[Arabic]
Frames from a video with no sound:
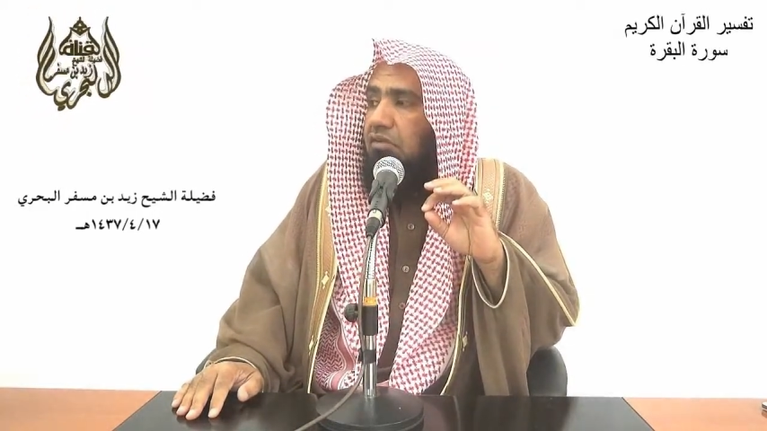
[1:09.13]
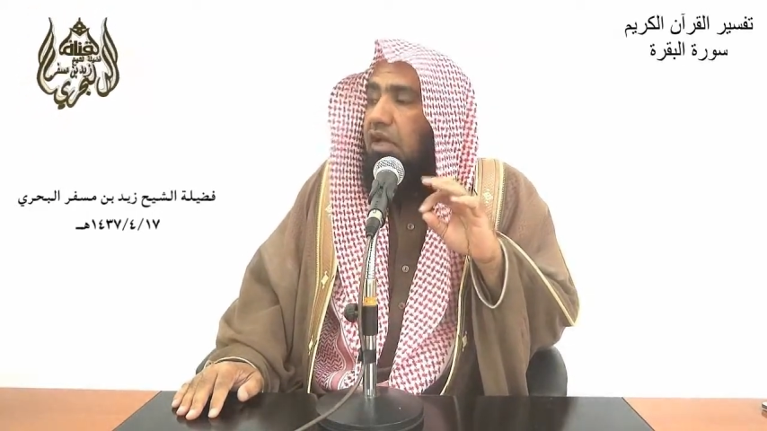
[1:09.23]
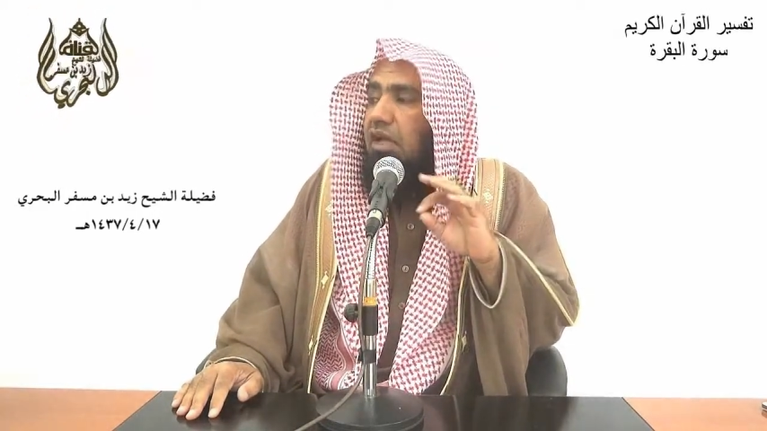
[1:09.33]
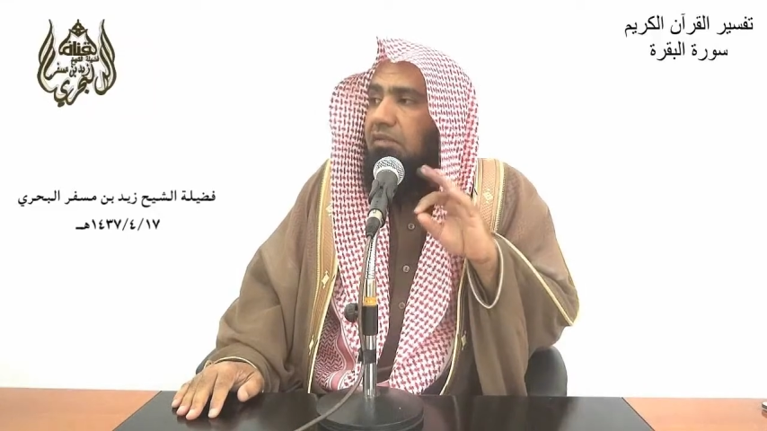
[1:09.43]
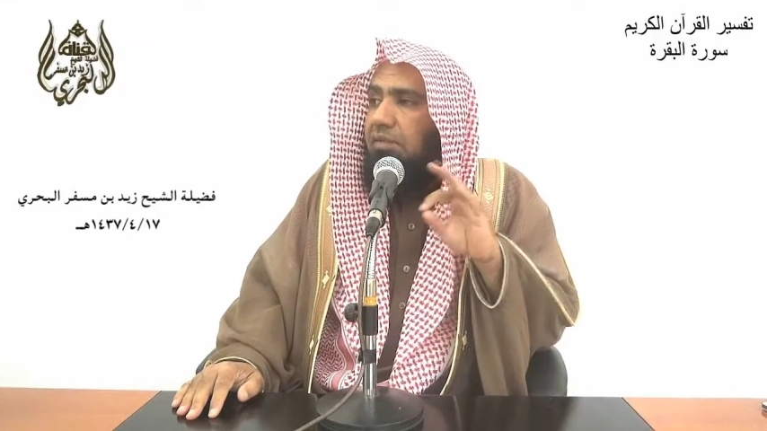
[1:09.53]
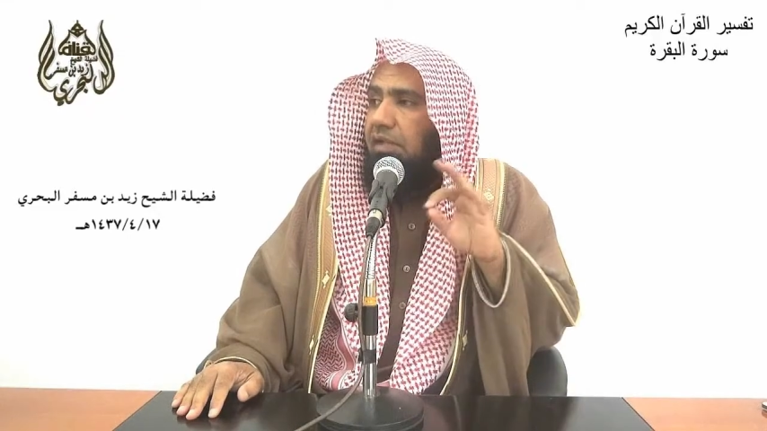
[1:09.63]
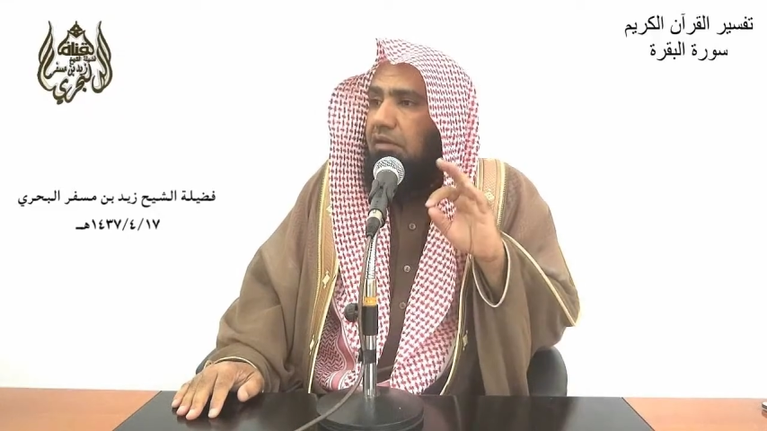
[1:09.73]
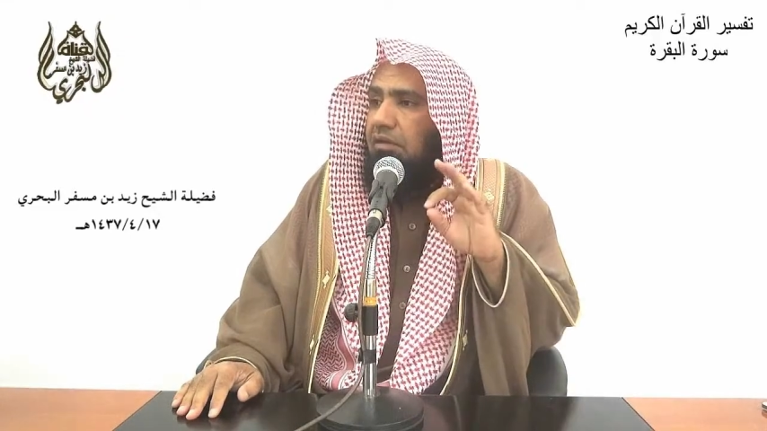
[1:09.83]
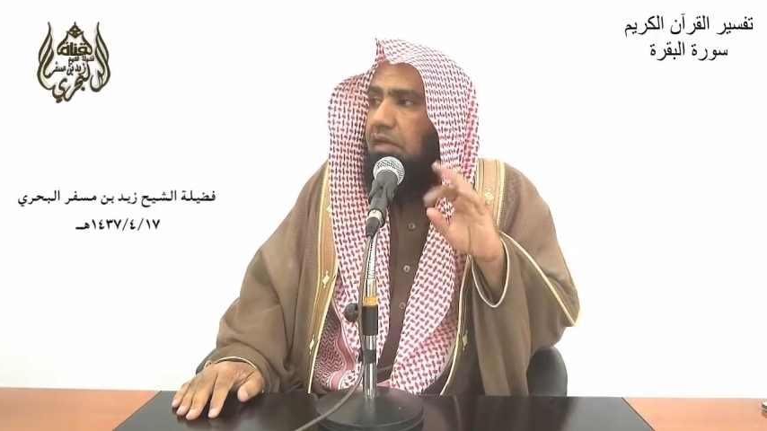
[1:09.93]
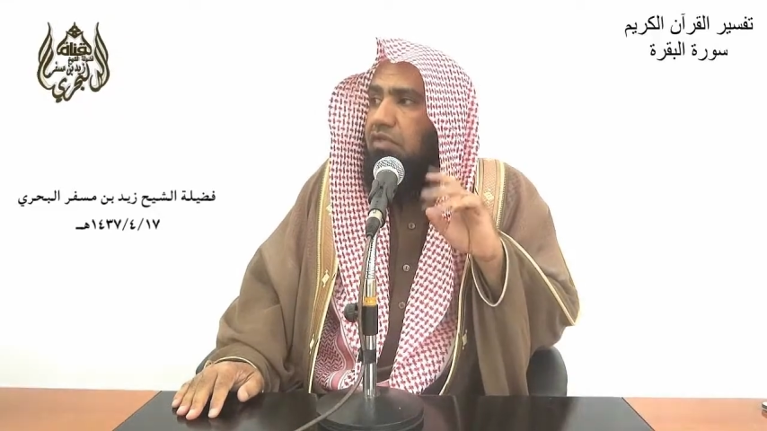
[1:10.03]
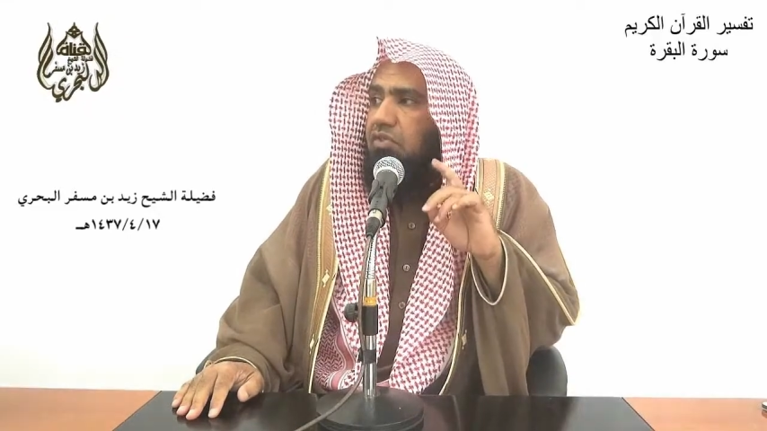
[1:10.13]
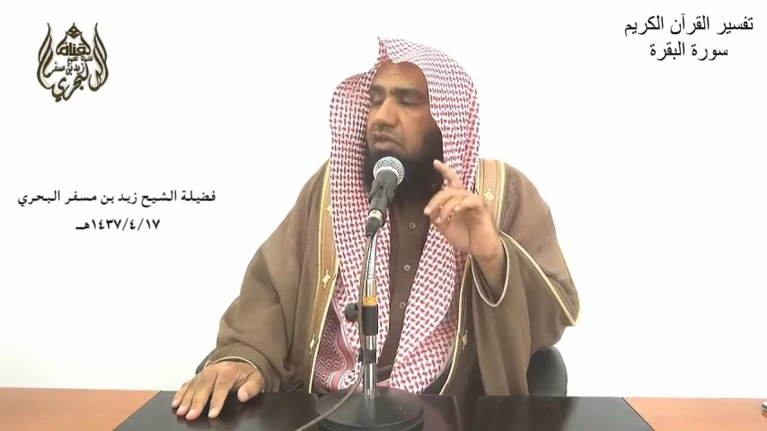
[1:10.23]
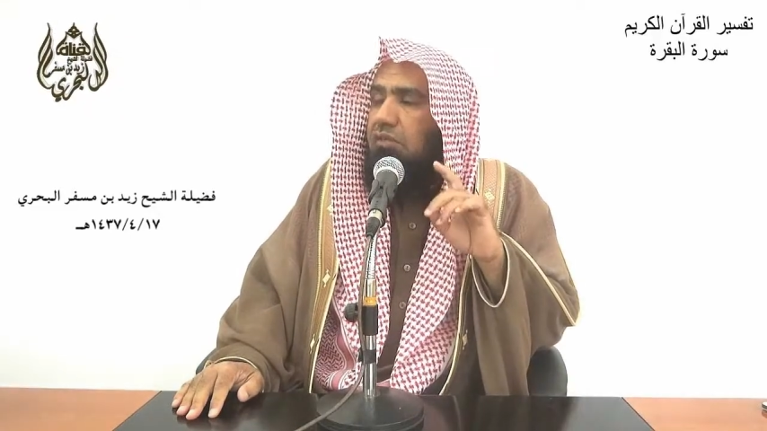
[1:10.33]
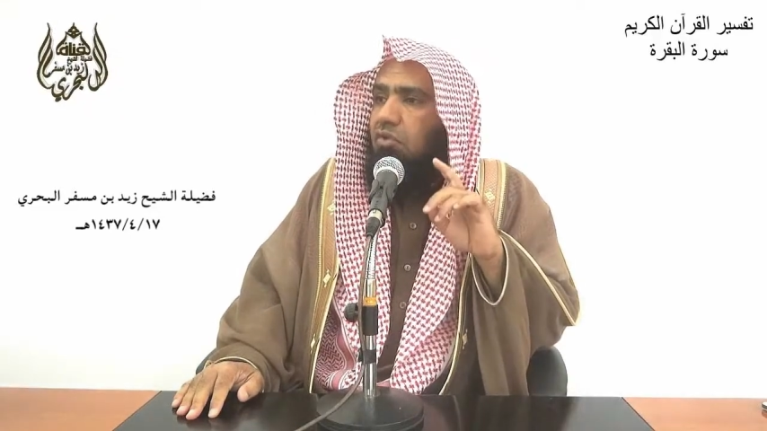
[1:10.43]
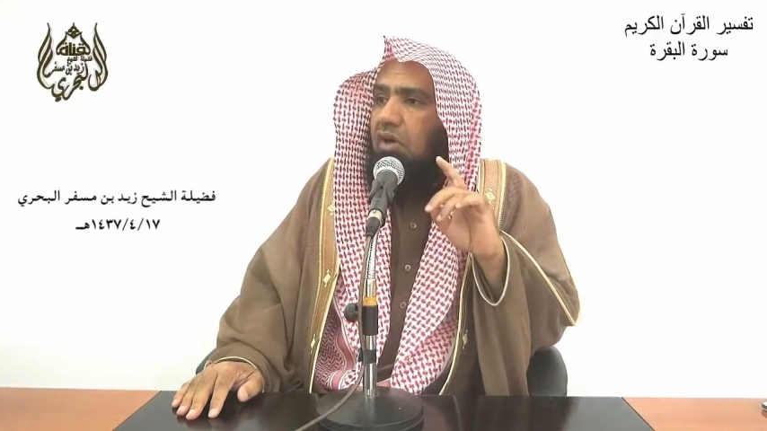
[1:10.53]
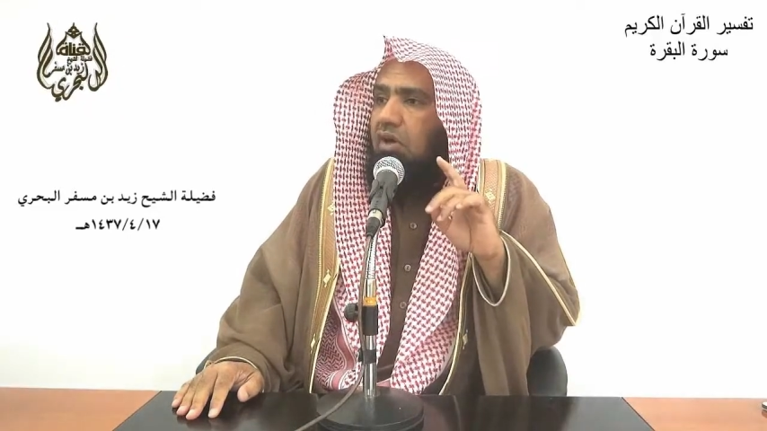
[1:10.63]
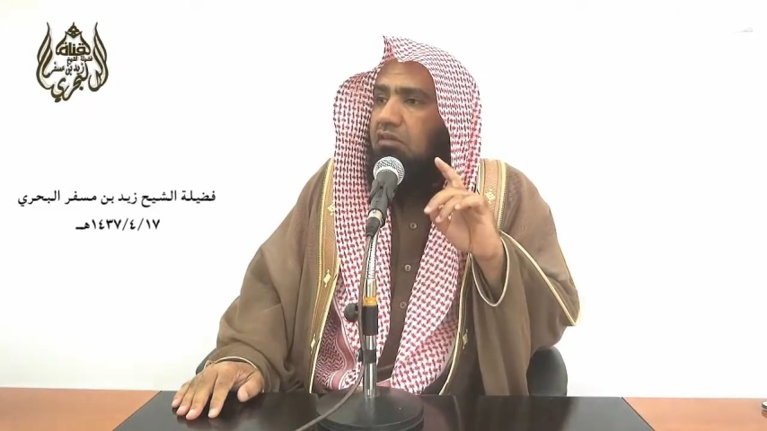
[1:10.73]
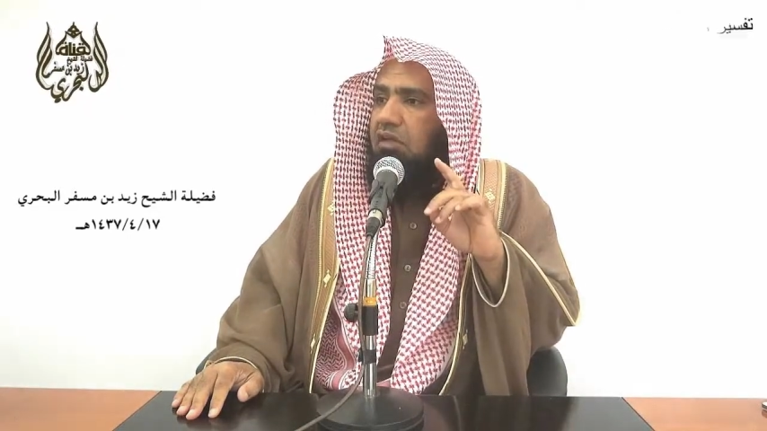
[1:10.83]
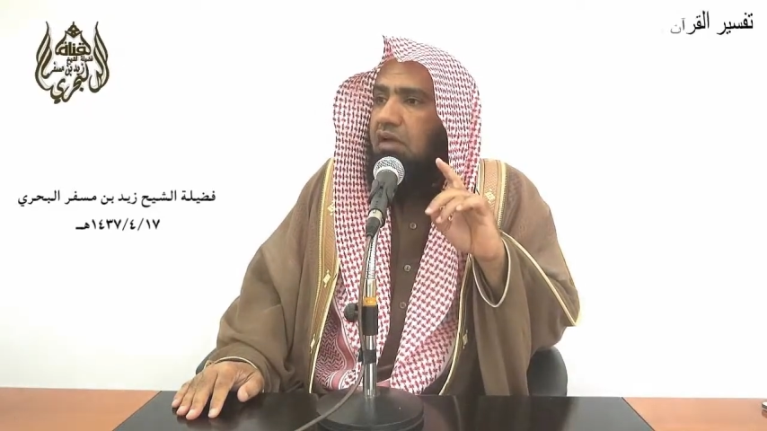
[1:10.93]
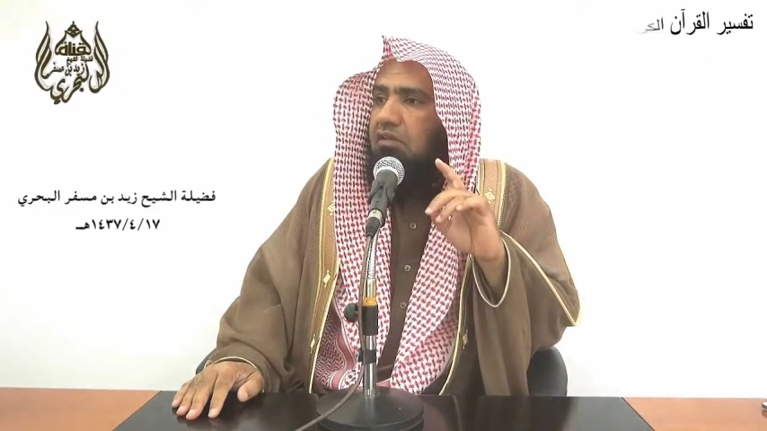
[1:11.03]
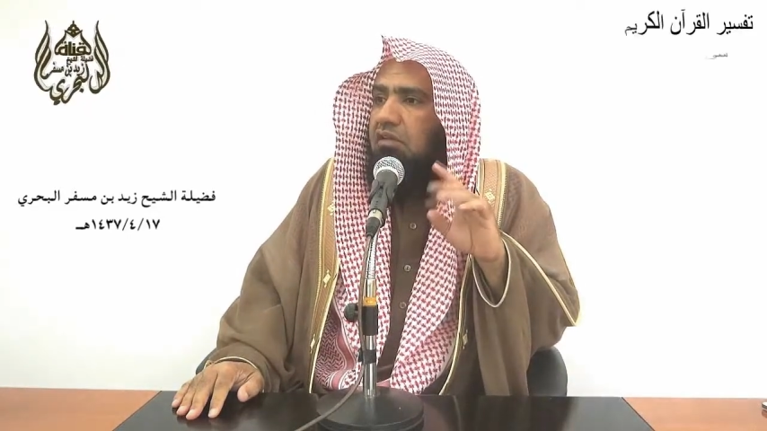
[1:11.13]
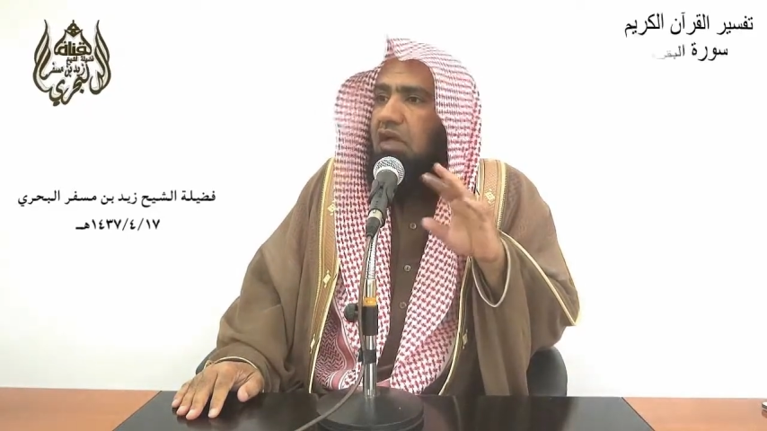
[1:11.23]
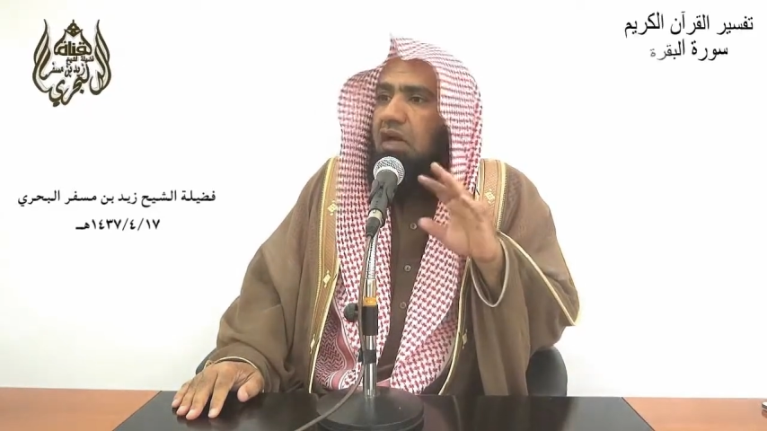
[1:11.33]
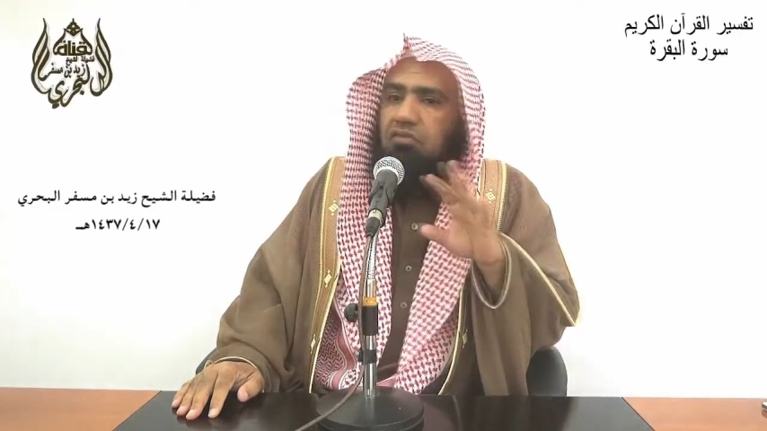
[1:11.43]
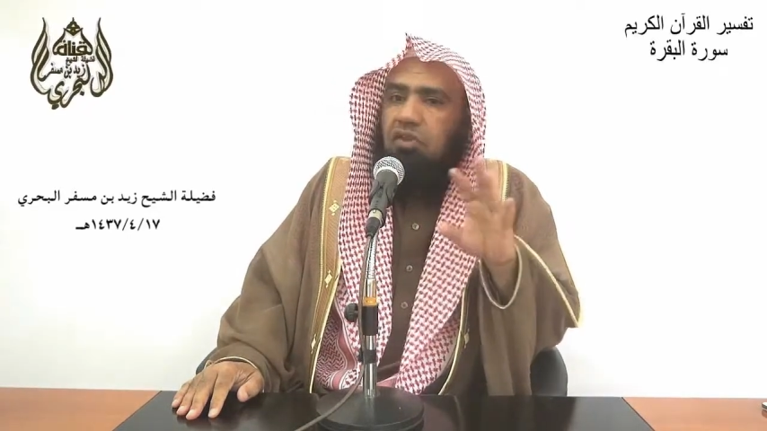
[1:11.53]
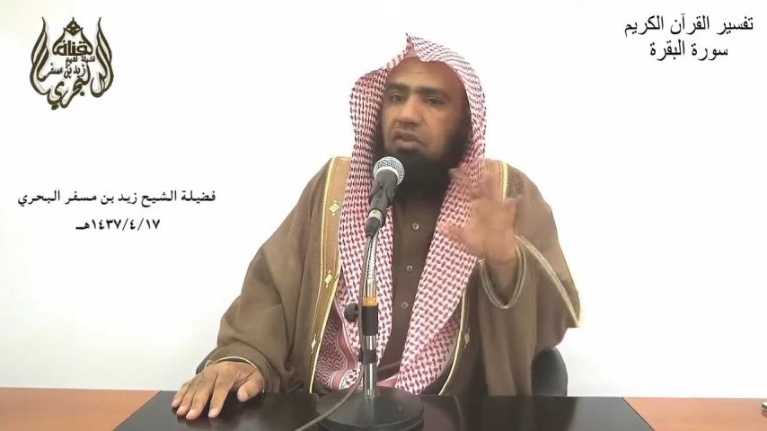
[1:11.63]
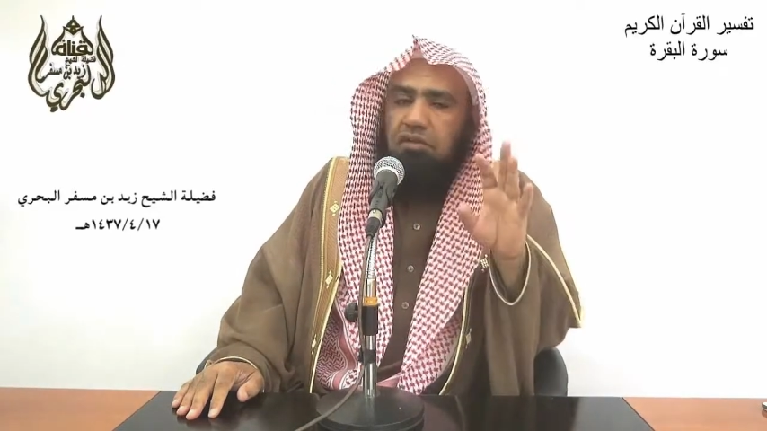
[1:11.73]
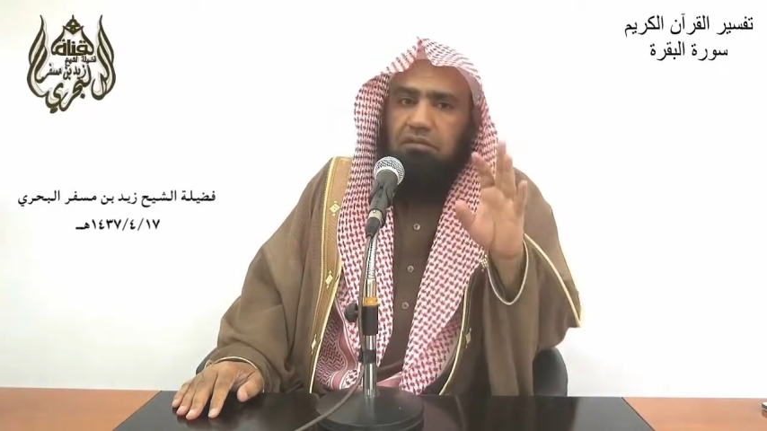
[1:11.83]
دائما الصبر على طاعة الله أفضل